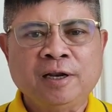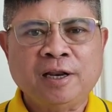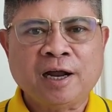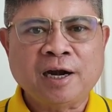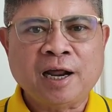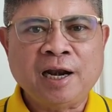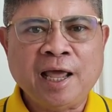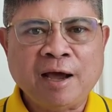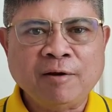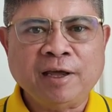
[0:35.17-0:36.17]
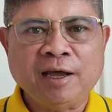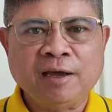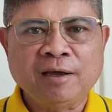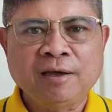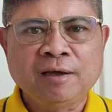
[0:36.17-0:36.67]
ดังนั้นแล้วเนี่ย
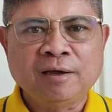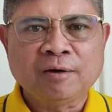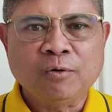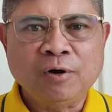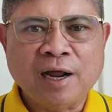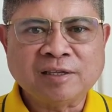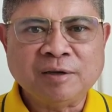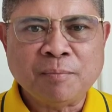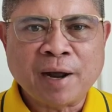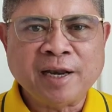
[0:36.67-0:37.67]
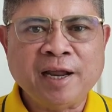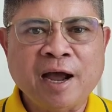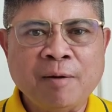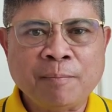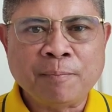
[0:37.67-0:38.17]
คุณลังสิมันอ
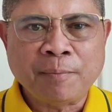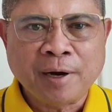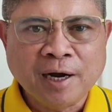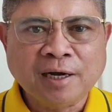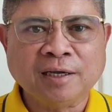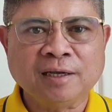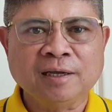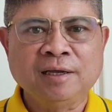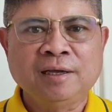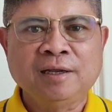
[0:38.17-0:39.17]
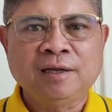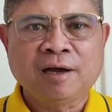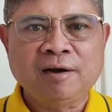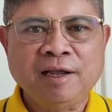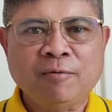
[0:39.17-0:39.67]
ย่าเพิ่ง
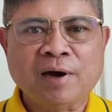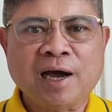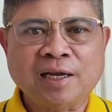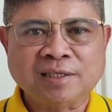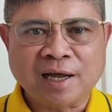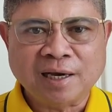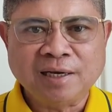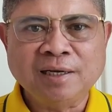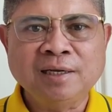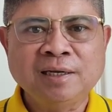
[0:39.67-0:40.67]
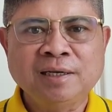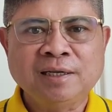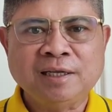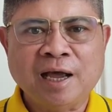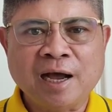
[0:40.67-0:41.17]
เขาเรียกว่ากัดสัน
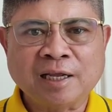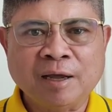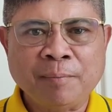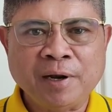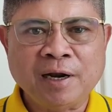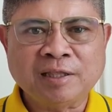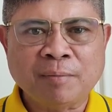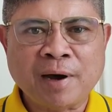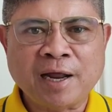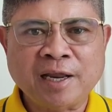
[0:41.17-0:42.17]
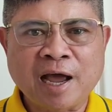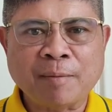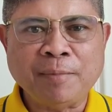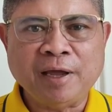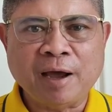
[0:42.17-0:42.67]
อยากจะเป็นรัฐบาลอยาก
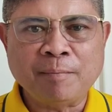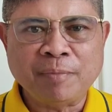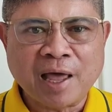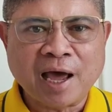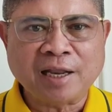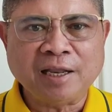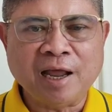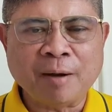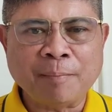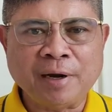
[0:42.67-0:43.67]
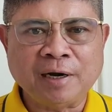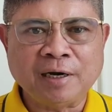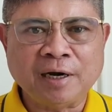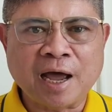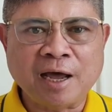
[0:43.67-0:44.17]
มีอำนาจ อยากเป็น
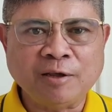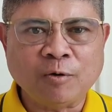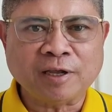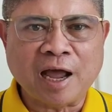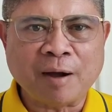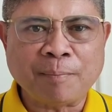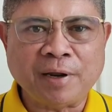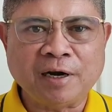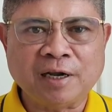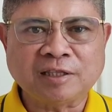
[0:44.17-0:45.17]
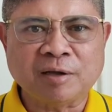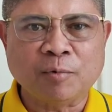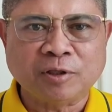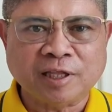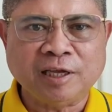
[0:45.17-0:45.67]
นายก อยากเป็นรัฐม
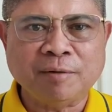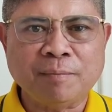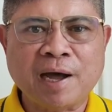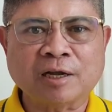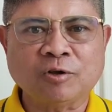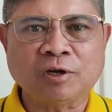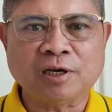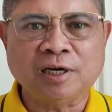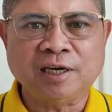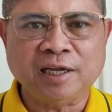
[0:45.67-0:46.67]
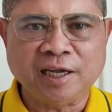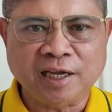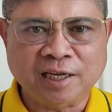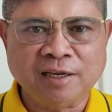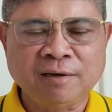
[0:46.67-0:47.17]
นตรีมากจนเกินเหตุ